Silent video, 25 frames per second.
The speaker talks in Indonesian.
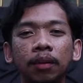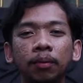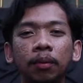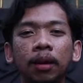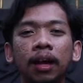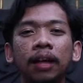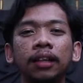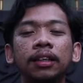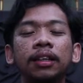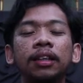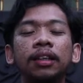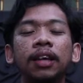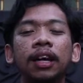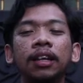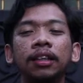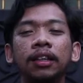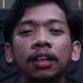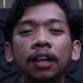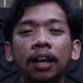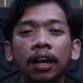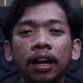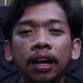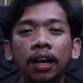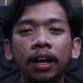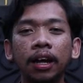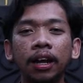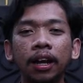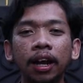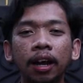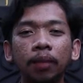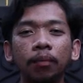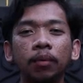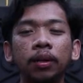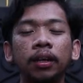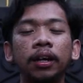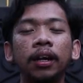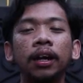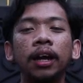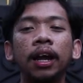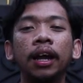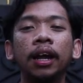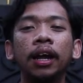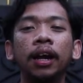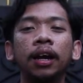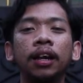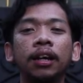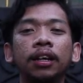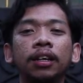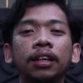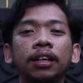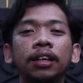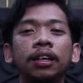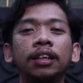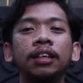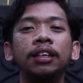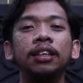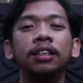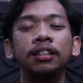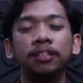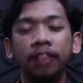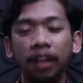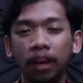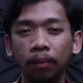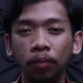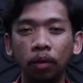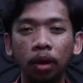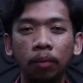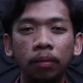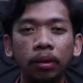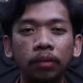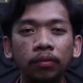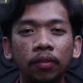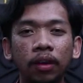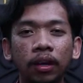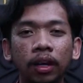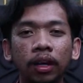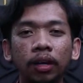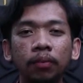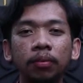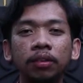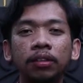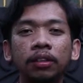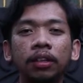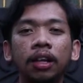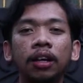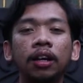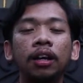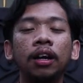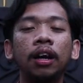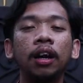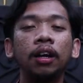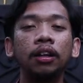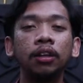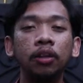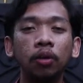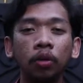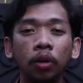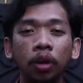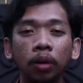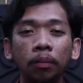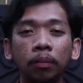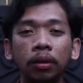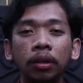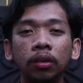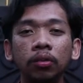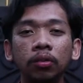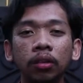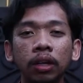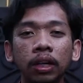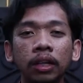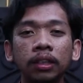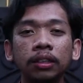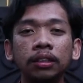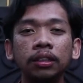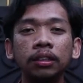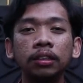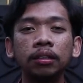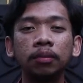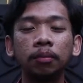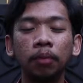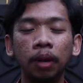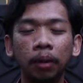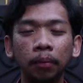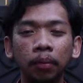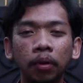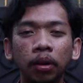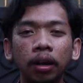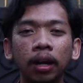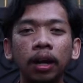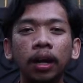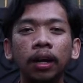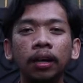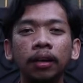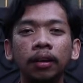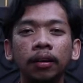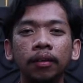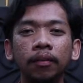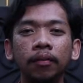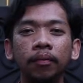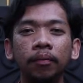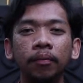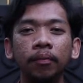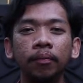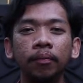dan berhati-hatilah dalam berkendara. Saya Muhammad Farel beserta dengan kru yang bertugas melaporkan.